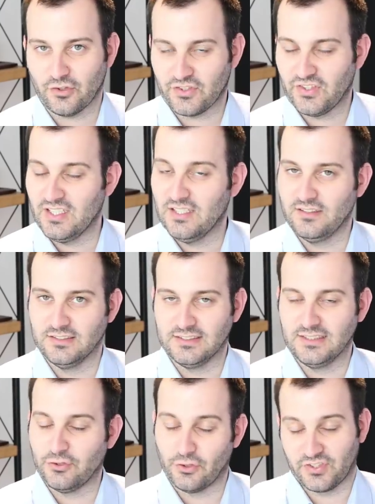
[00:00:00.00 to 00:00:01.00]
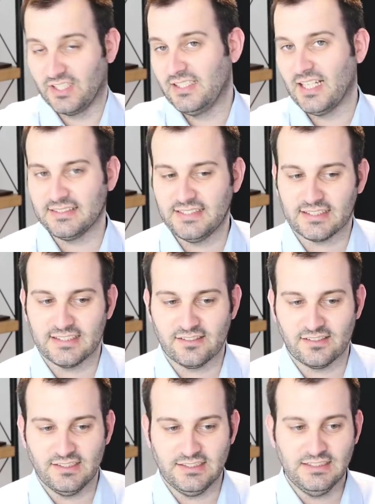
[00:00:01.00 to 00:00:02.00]
sur, euh, sur cette dernière
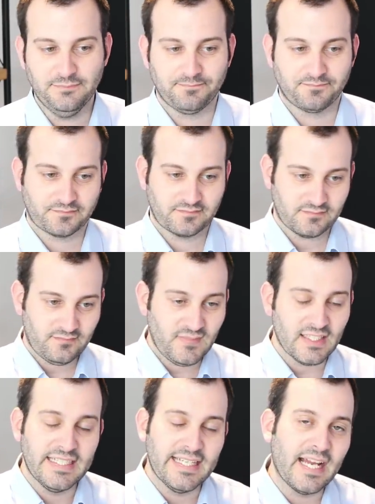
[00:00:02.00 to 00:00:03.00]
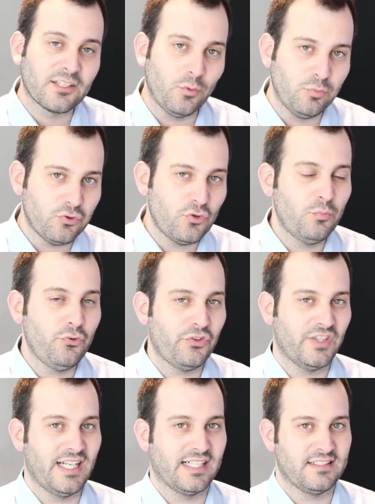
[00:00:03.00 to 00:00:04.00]
décennie et être beaucoup plus
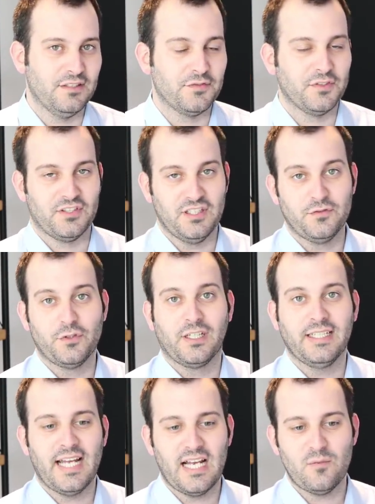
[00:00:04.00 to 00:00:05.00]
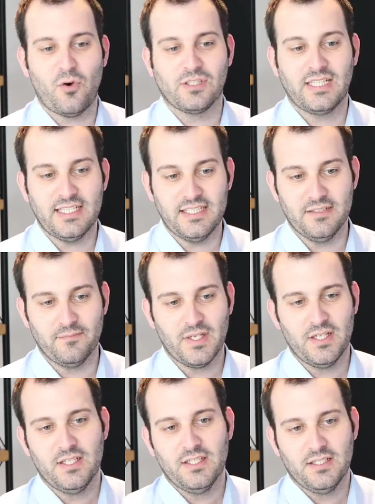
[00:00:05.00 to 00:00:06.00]
sélectif s'il veut réellement gagner
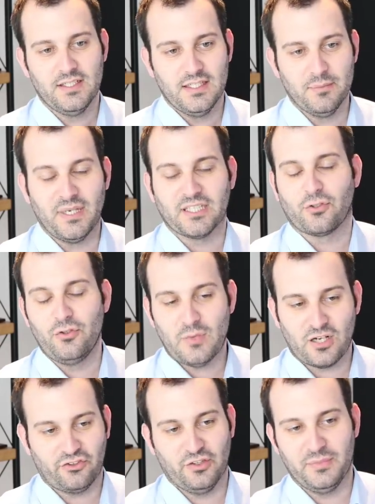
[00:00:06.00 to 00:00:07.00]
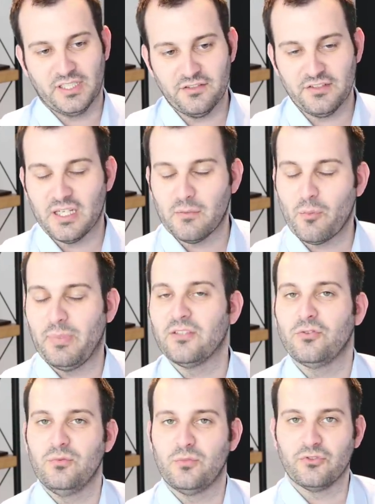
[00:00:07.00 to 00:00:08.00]
et battre le marché. Bien évidemment,
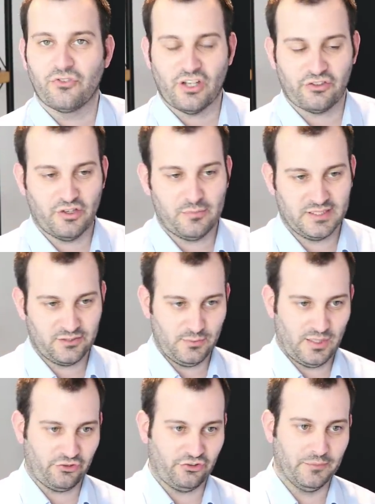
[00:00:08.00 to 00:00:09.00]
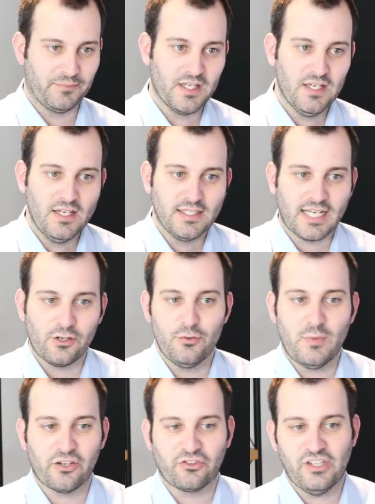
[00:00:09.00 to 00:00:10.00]
pas tout le monde cherche à battre le marché. Car
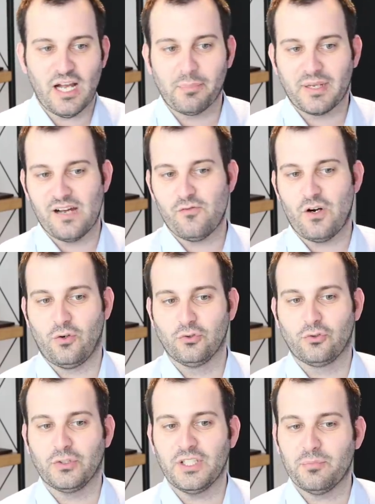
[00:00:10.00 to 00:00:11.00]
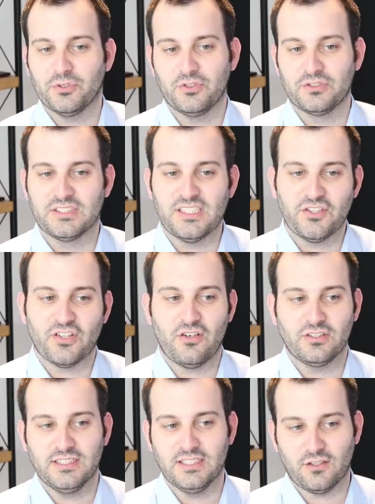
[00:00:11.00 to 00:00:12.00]
le marché, après avoir retourné pendant 10
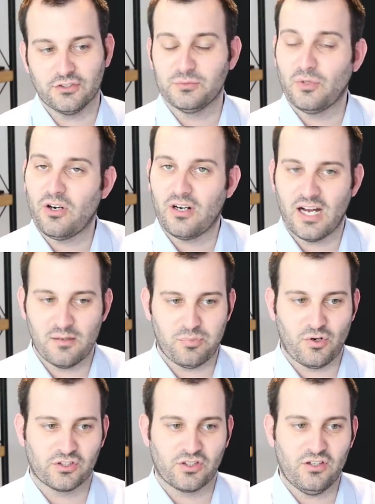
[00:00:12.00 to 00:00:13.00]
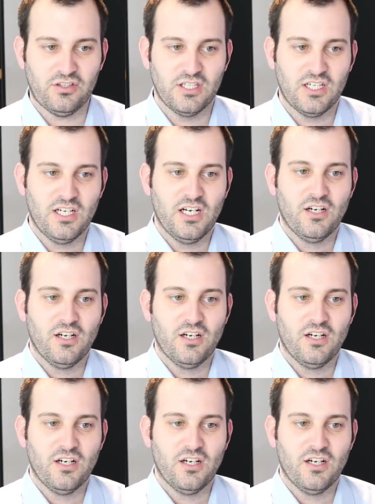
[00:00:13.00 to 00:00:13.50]
ans des rendements importants,